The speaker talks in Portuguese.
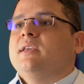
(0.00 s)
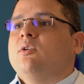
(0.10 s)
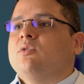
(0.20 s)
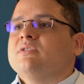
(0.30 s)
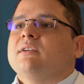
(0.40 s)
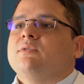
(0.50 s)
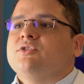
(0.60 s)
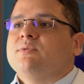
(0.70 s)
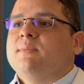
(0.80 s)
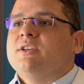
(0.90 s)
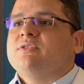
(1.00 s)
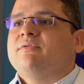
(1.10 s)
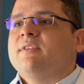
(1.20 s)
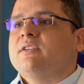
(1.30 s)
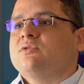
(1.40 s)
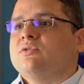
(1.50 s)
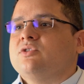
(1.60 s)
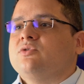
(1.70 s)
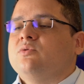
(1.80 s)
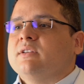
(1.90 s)
e, consequentemente, infecções
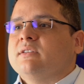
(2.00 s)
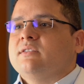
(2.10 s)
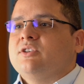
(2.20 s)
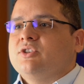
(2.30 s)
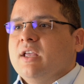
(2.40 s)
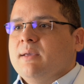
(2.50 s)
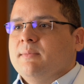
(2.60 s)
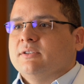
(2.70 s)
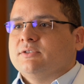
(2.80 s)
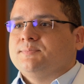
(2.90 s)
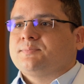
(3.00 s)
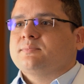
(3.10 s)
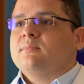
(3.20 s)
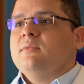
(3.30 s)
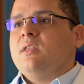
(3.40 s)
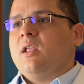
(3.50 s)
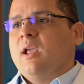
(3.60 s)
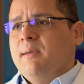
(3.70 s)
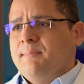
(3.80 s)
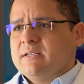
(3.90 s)
e doenças sistêmicas,
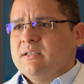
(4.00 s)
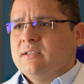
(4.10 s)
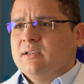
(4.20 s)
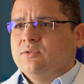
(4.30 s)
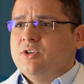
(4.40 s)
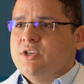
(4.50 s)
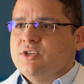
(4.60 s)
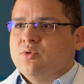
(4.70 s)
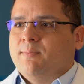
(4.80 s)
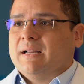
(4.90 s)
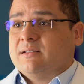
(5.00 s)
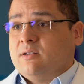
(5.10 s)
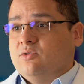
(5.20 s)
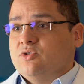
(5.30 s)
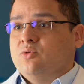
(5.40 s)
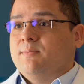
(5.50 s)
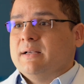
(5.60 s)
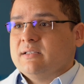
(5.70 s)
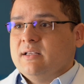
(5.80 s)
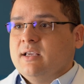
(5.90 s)
representando risco para a saúde do
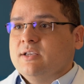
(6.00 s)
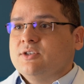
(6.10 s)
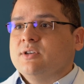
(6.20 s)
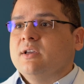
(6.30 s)
paciente,